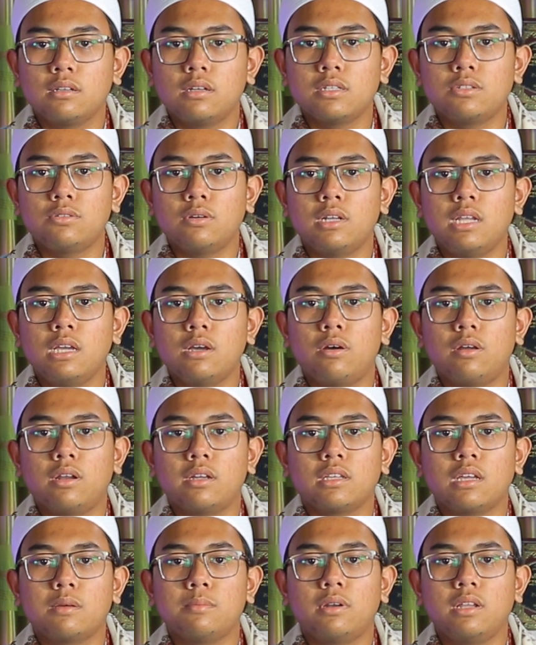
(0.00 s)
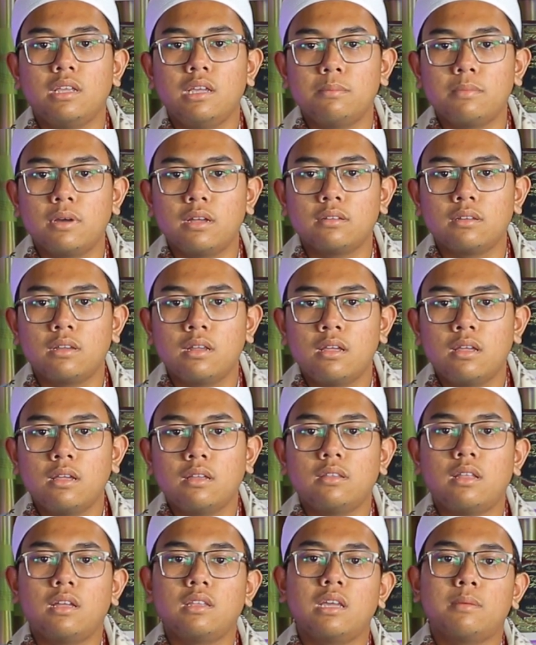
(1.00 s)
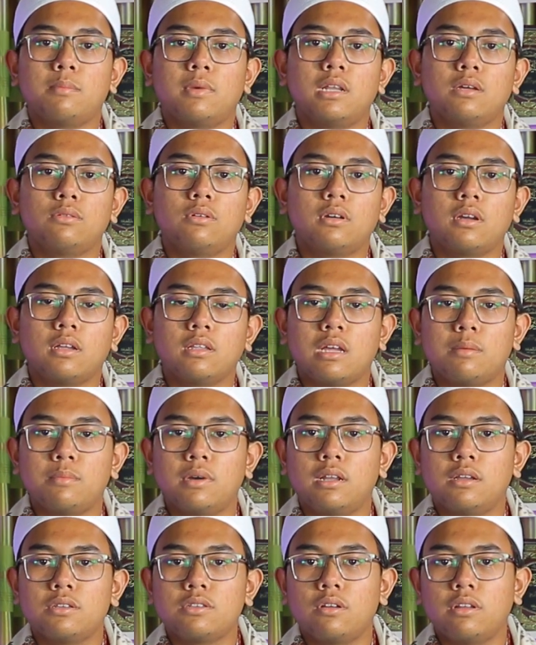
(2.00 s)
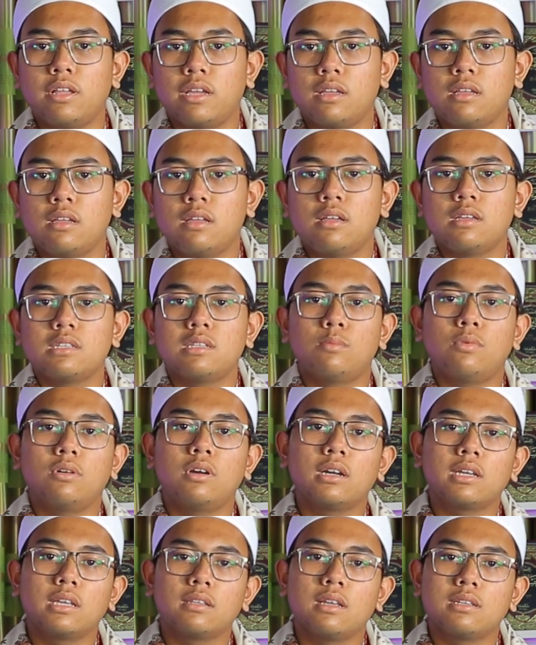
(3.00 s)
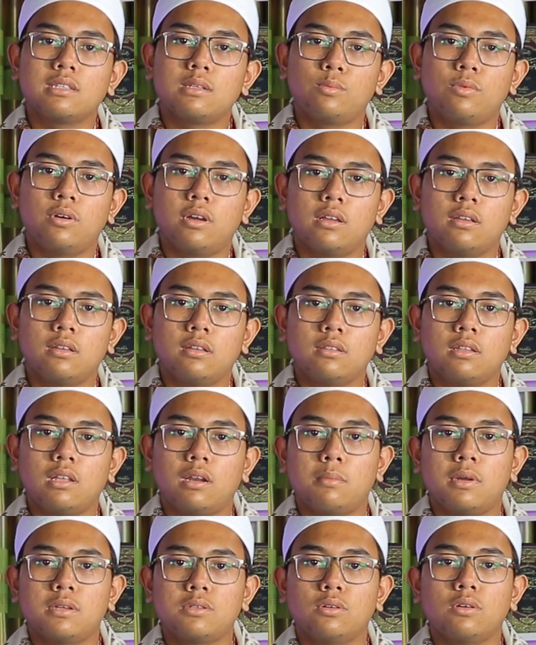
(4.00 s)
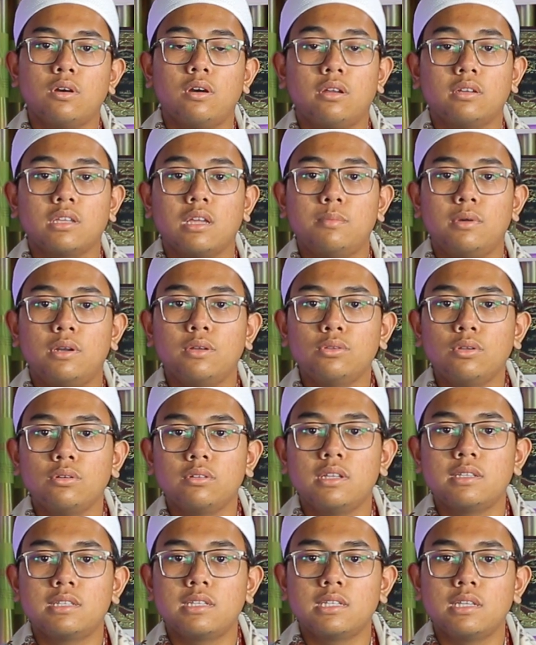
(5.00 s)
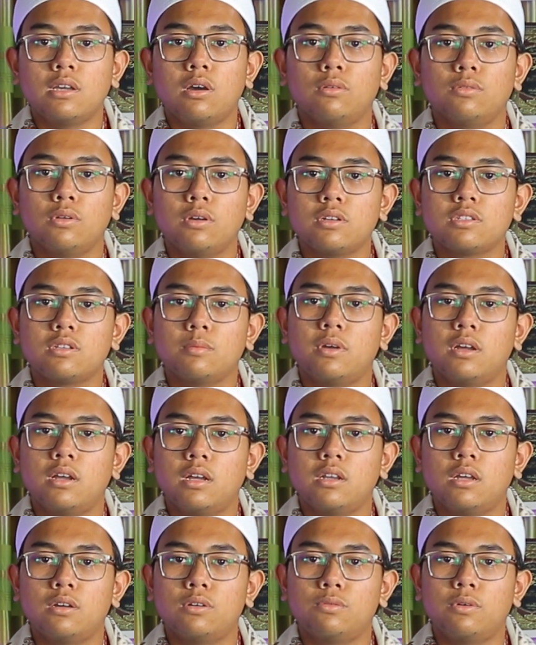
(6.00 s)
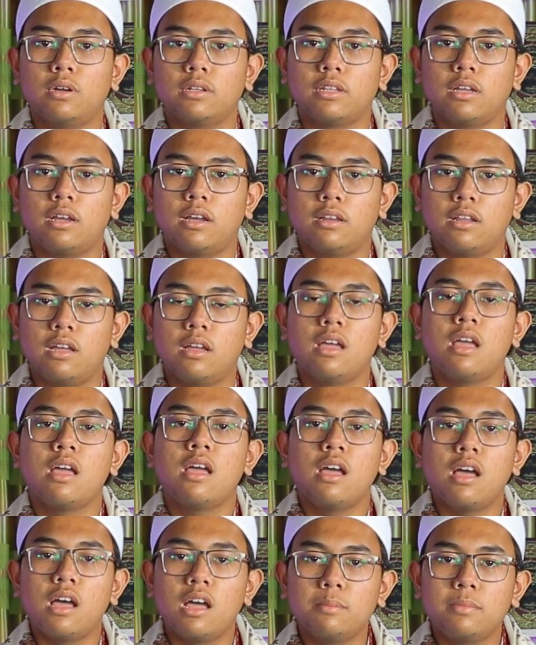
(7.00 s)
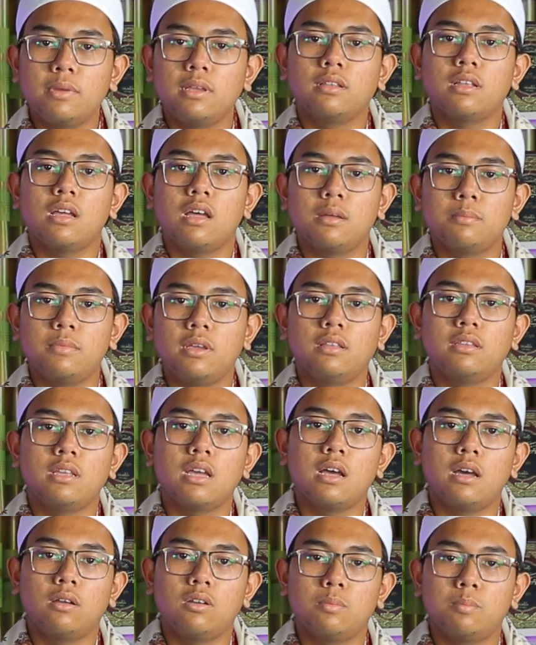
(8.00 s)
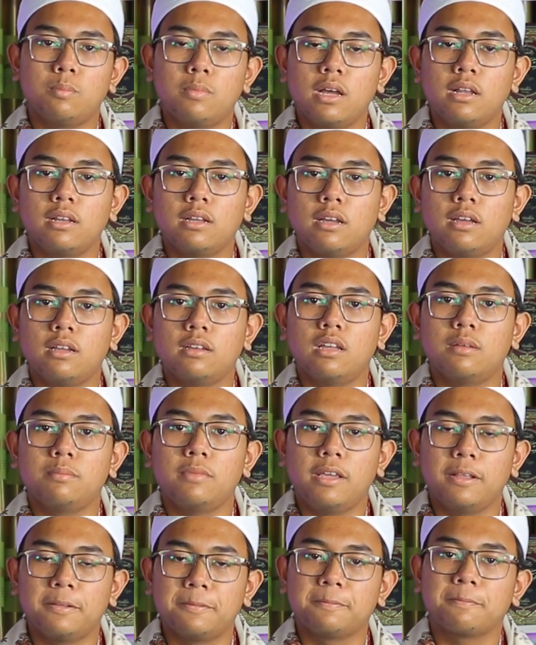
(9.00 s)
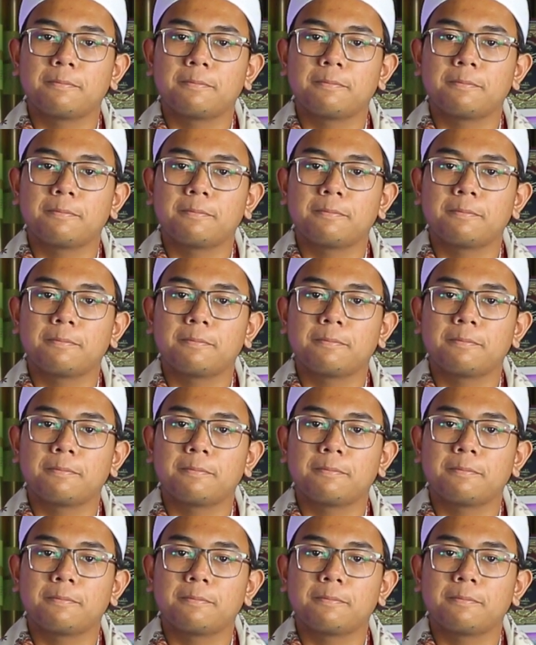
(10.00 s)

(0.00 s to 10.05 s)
kecuali orang yang beriman dan yang melakukan amalan soleh. Semoga kita semua termasuk orang yang beruntung di sisi Allah Subhanahu wa taala. Amin amin ya rabbal alamin.